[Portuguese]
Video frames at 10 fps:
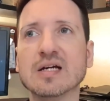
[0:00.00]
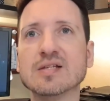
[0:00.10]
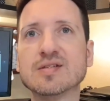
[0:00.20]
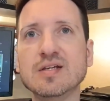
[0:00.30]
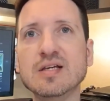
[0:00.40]

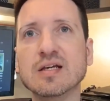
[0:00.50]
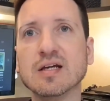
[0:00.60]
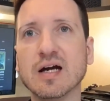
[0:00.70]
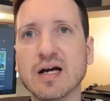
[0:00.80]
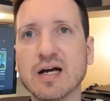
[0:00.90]
Se
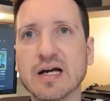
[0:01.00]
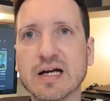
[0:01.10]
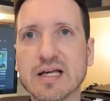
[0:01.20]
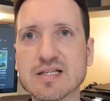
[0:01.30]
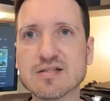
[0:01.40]
é,
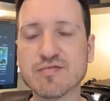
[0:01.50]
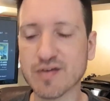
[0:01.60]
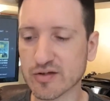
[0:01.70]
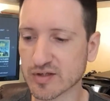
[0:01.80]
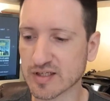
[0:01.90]
esse
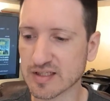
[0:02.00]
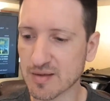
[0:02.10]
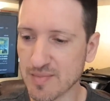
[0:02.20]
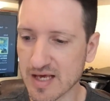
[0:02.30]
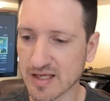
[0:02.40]
fato aqui da
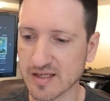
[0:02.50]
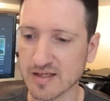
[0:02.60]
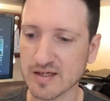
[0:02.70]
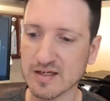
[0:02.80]
Maggie,